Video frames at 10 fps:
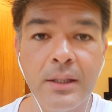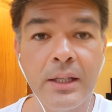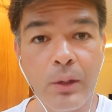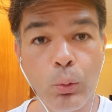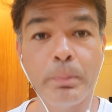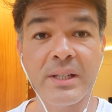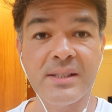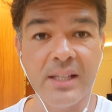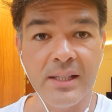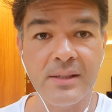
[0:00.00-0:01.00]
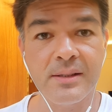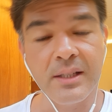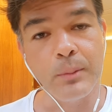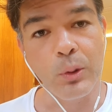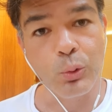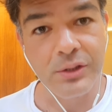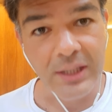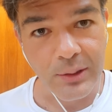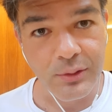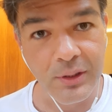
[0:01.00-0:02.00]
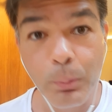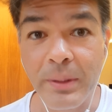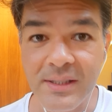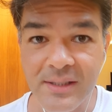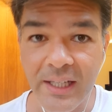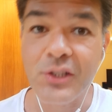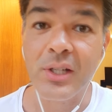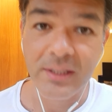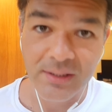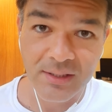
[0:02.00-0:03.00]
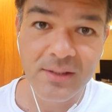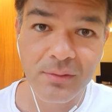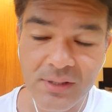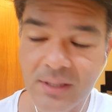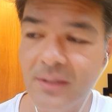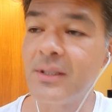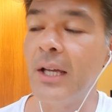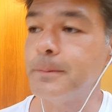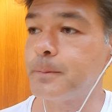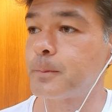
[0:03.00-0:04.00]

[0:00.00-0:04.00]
é 1 para 6, em alguns casos é 1 para 7, acredite se você quiser.